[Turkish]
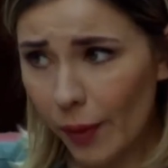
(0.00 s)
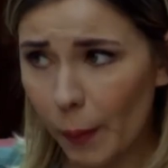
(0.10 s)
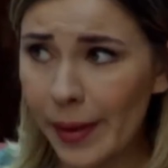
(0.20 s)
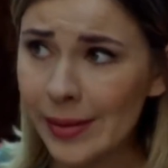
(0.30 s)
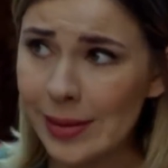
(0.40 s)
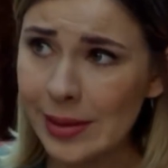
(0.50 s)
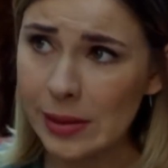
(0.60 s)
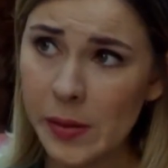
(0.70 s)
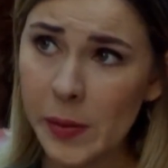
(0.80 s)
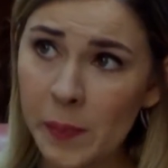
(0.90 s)
ben
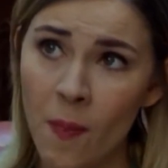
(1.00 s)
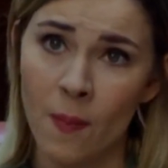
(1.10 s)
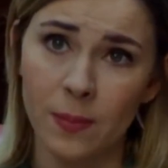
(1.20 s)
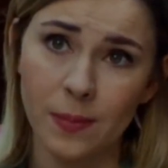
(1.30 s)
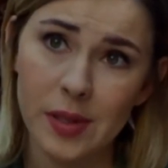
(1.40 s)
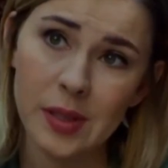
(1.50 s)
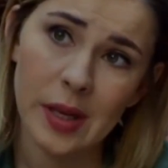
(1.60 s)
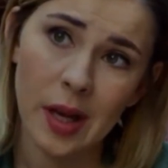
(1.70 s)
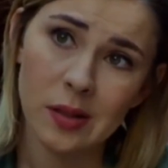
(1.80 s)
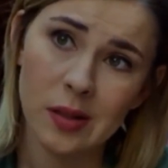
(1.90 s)
aslında siz
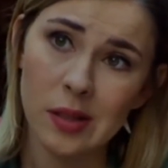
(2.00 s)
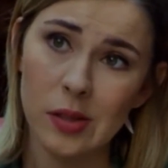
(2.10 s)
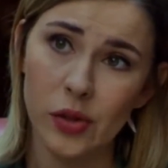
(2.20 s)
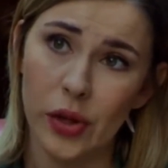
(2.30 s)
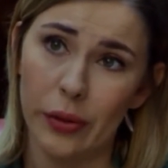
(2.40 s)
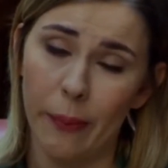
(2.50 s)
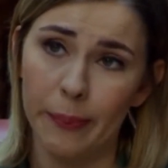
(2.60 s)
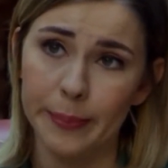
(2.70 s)
de gelseniz diyecektim.